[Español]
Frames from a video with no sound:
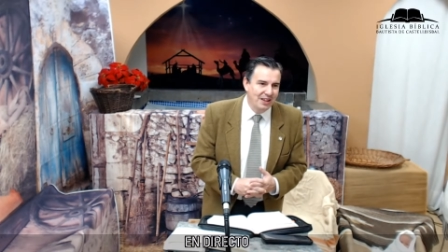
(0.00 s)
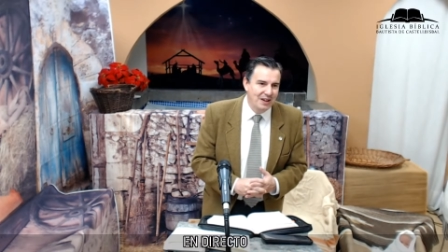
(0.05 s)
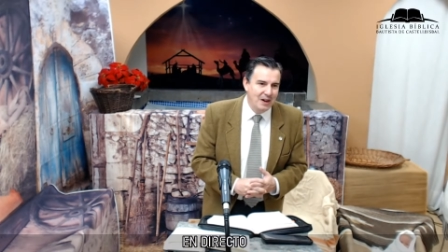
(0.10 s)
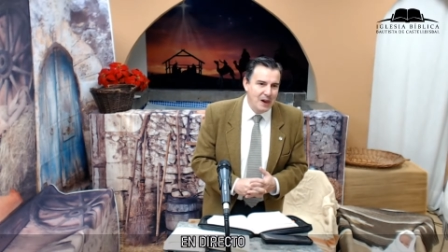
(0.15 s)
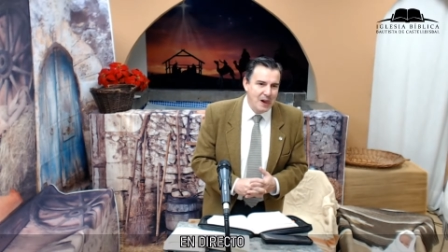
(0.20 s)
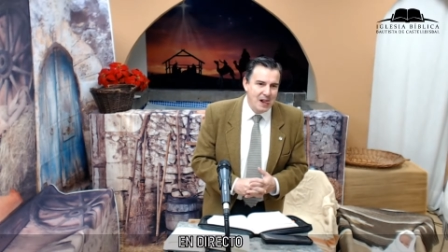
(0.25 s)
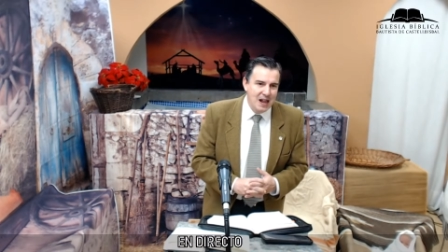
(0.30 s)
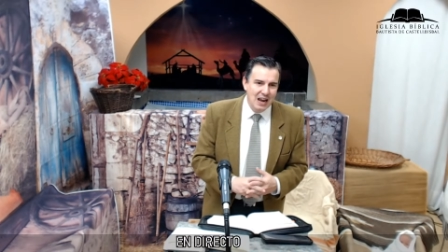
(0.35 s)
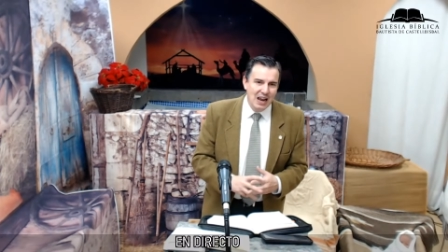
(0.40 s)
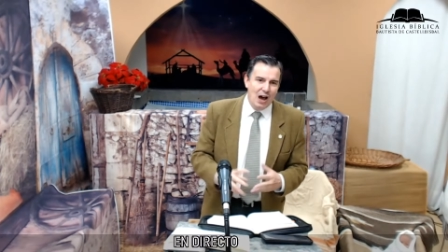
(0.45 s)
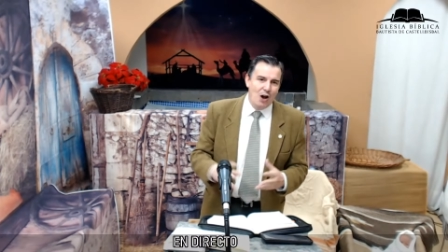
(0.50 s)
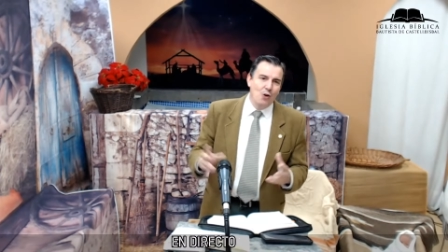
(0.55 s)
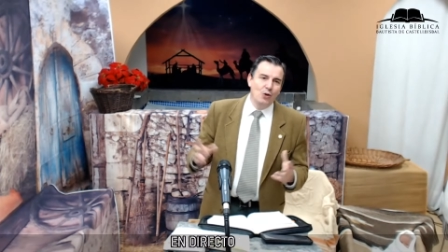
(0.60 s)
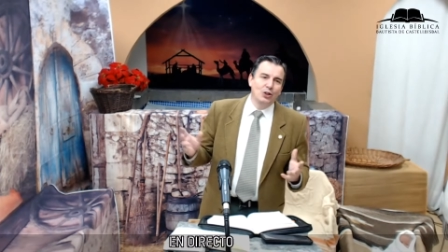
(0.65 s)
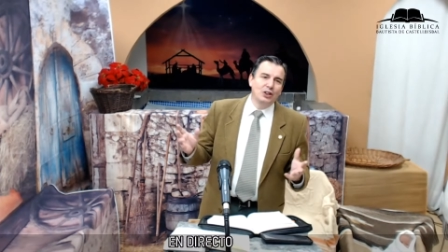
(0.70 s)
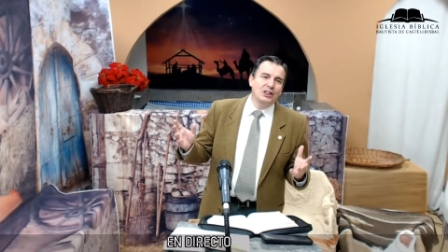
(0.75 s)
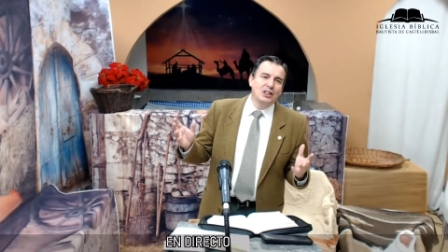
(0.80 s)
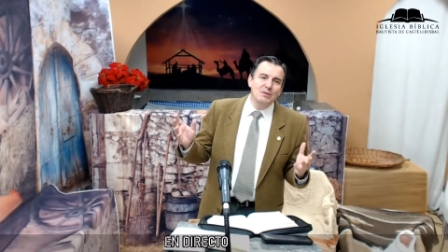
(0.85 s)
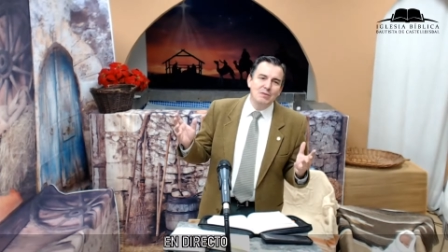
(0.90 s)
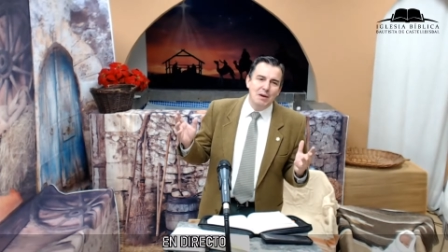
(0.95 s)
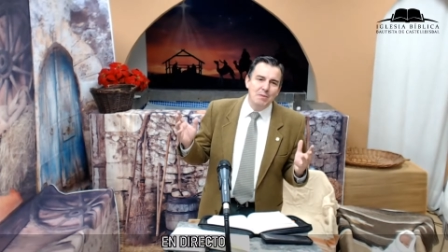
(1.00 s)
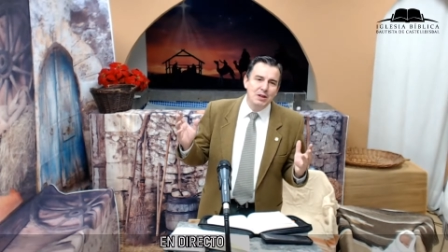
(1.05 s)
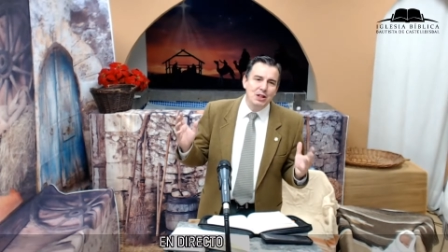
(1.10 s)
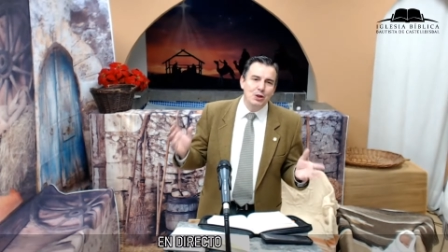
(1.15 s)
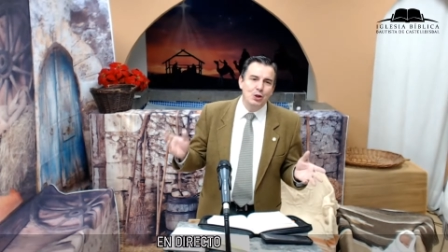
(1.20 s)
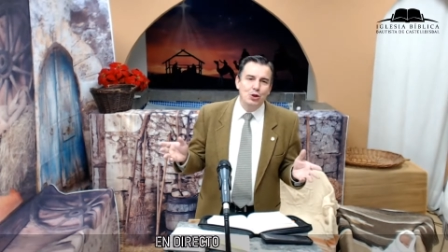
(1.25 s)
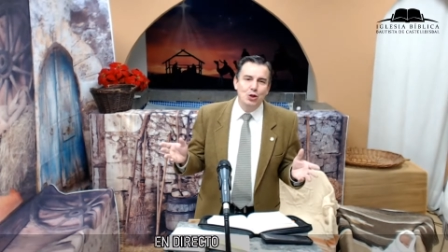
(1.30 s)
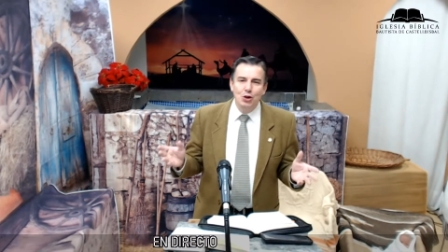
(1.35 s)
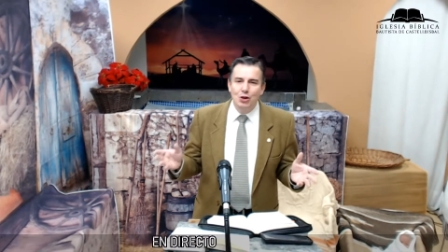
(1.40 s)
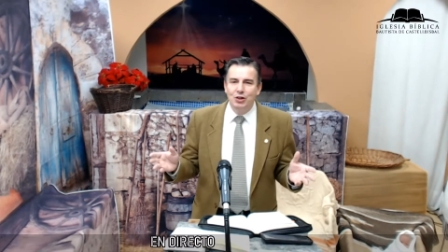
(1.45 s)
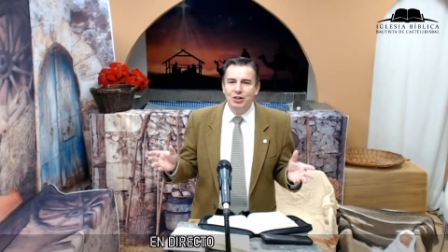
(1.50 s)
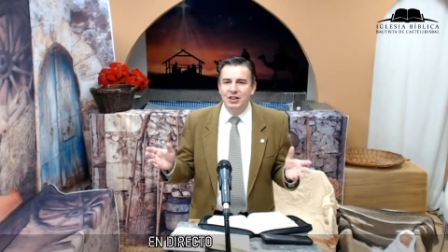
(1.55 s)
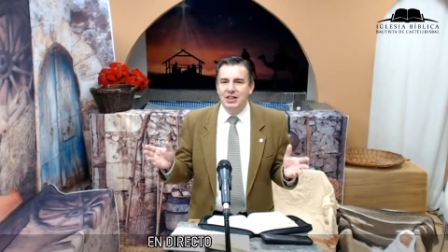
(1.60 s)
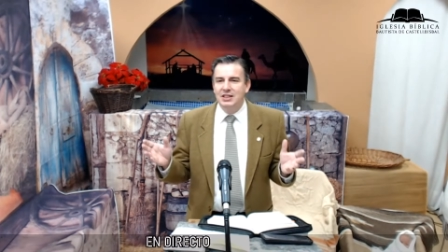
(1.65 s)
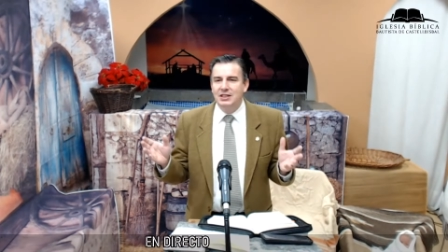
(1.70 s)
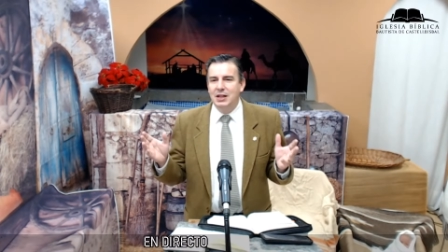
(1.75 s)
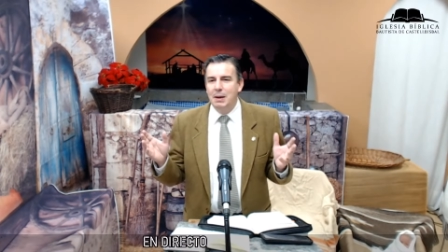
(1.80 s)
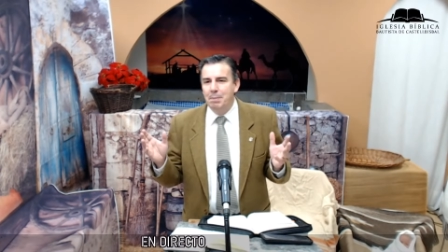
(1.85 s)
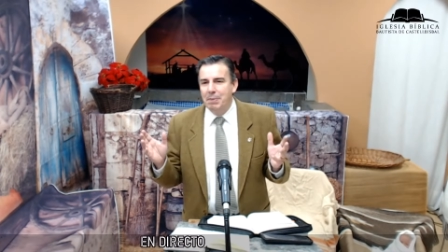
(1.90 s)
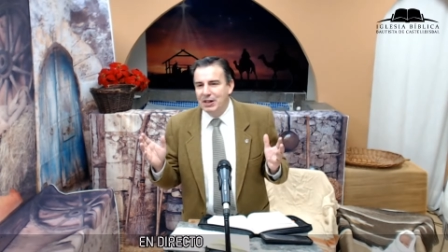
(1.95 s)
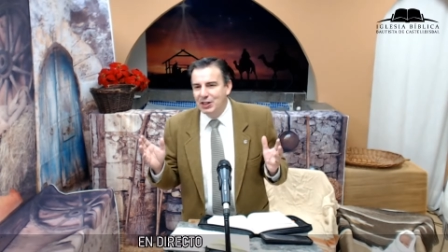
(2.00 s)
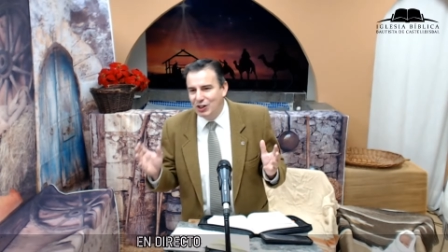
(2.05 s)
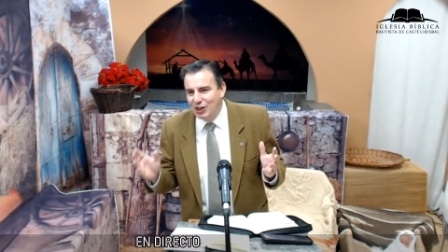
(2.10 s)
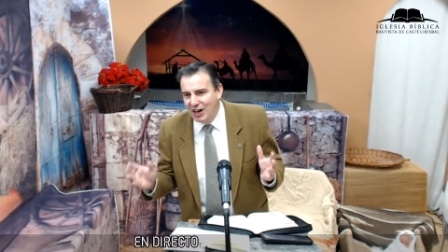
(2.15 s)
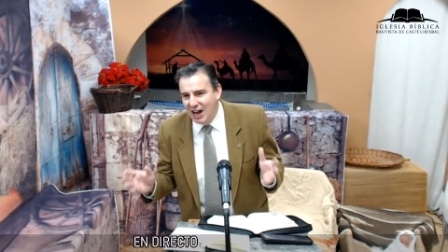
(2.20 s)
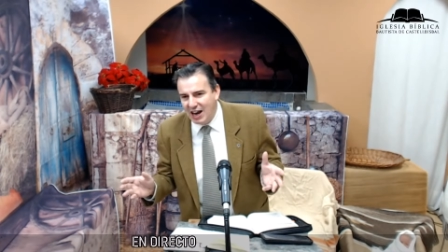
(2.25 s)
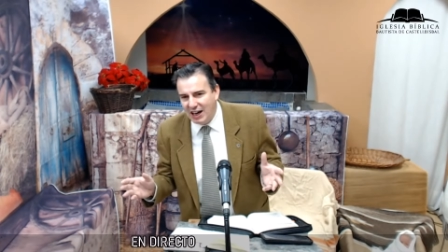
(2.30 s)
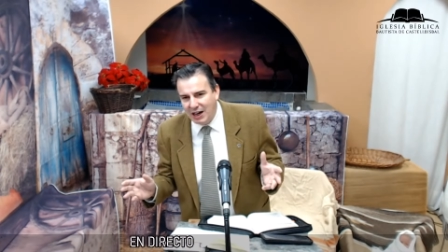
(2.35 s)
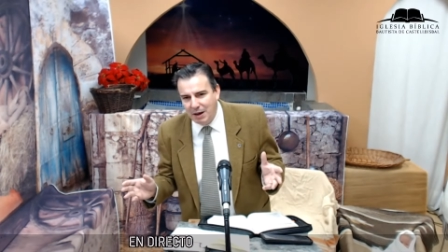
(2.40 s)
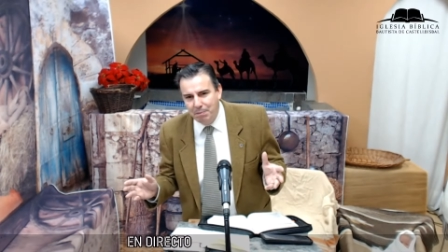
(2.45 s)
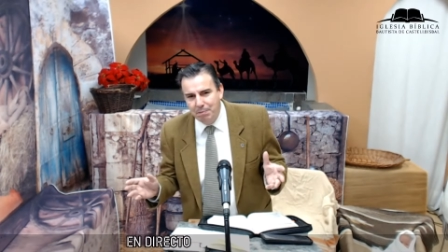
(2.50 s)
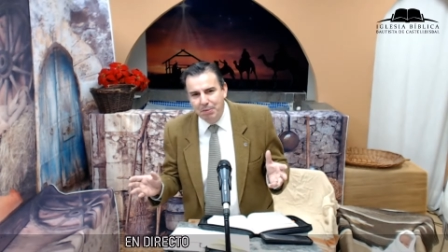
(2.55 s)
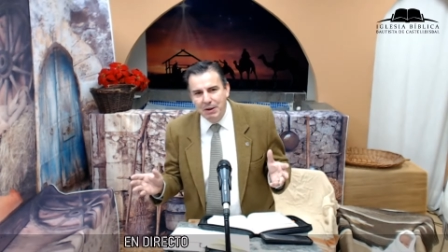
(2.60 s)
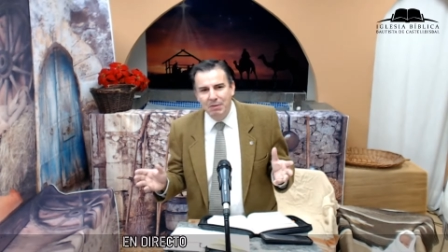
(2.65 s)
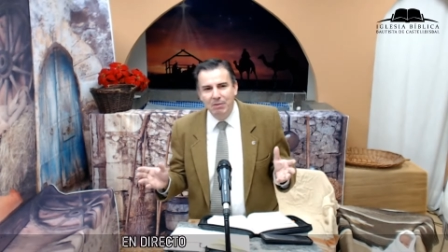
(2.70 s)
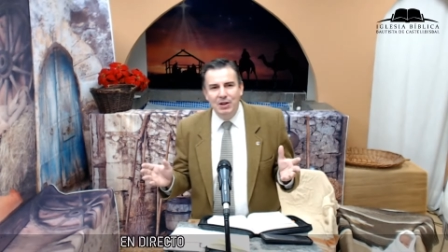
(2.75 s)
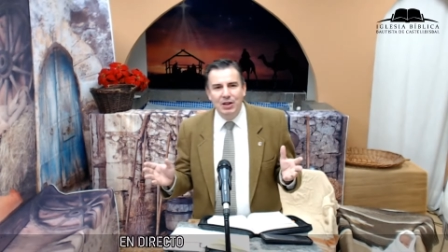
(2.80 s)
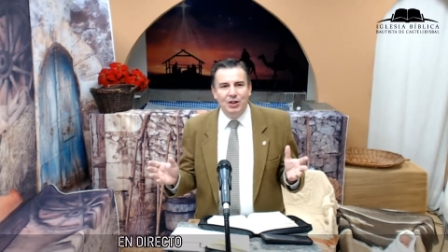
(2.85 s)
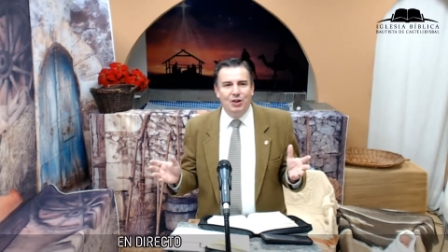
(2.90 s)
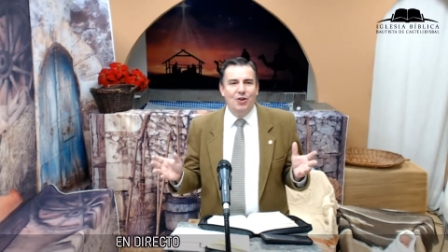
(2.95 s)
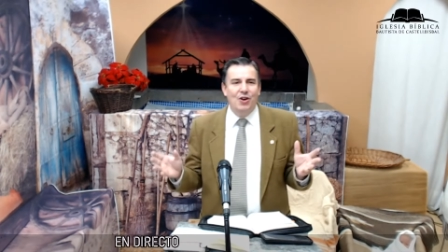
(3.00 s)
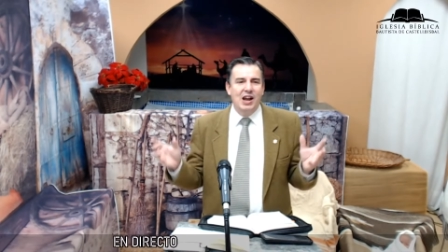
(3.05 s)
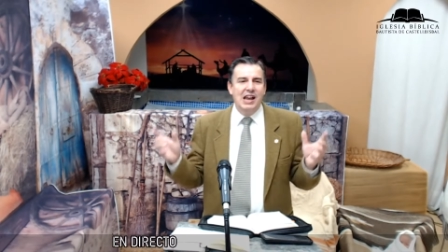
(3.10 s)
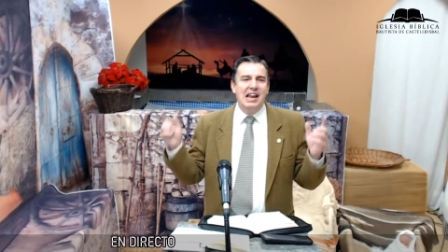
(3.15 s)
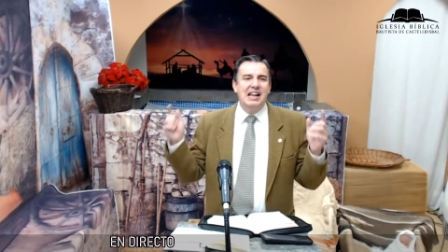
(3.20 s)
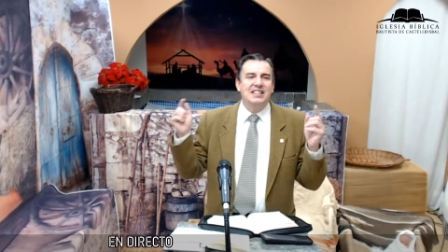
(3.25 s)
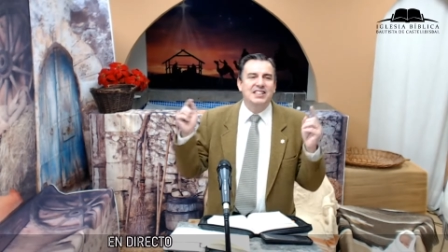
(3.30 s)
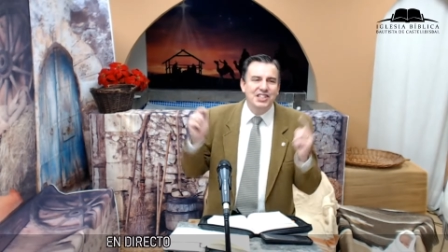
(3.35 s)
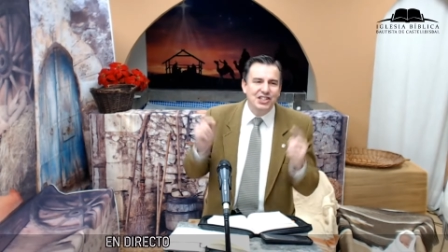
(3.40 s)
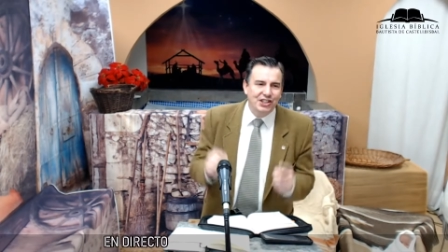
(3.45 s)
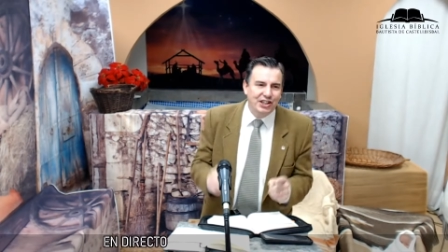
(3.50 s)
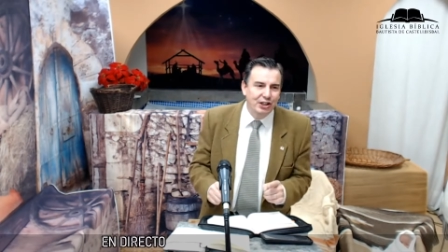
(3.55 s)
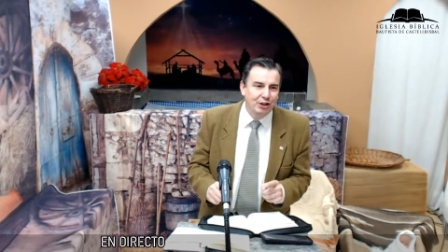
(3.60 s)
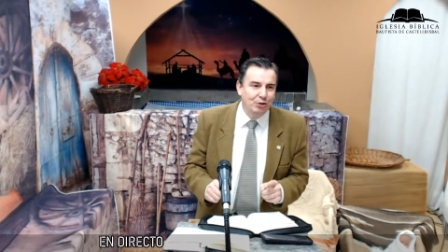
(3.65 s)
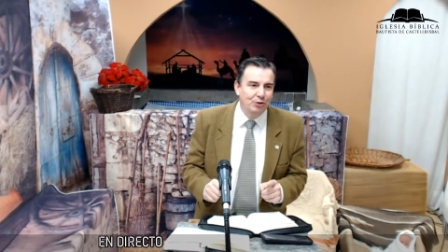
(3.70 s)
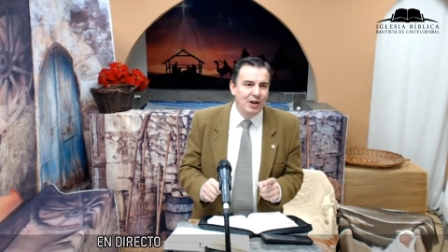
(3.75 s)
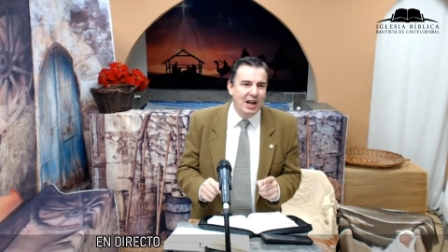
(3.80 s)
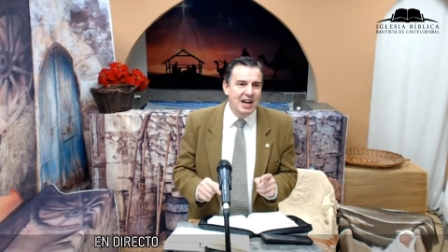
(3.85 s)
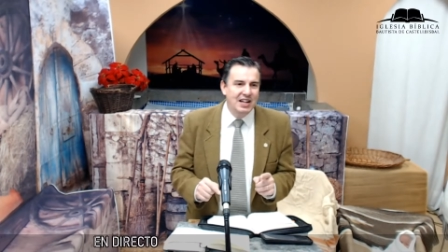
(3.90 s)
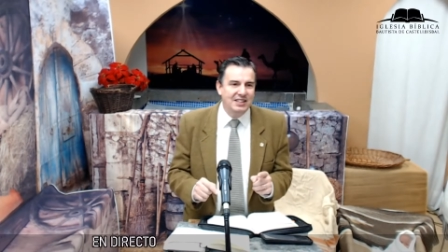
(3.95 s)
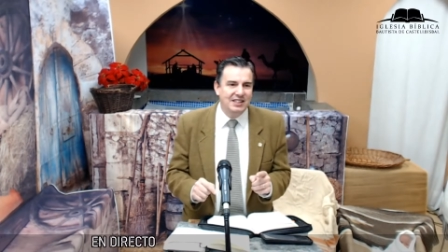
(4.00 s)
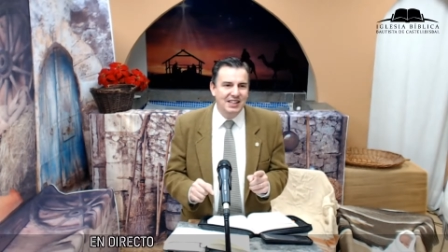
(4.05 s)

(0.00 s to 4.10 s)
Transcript: la última mención de este personaje bíblico en las escrituras.